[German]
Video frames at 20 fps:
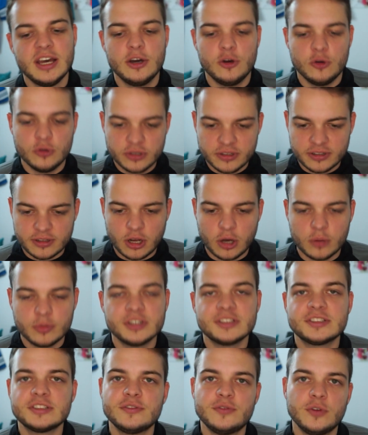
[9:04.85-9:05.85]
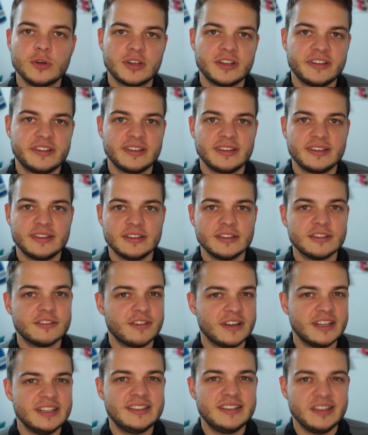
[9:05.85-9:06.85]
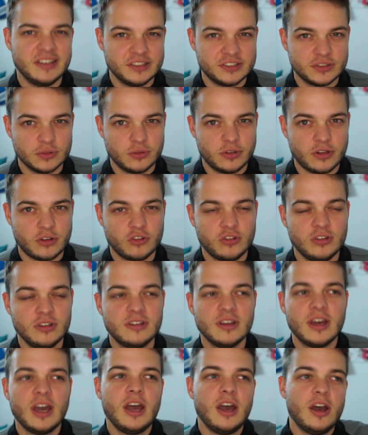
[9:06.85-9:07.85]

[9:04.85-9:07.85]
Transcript: Und ich glaube, das ist wirklich ein Qualitätsunterschied.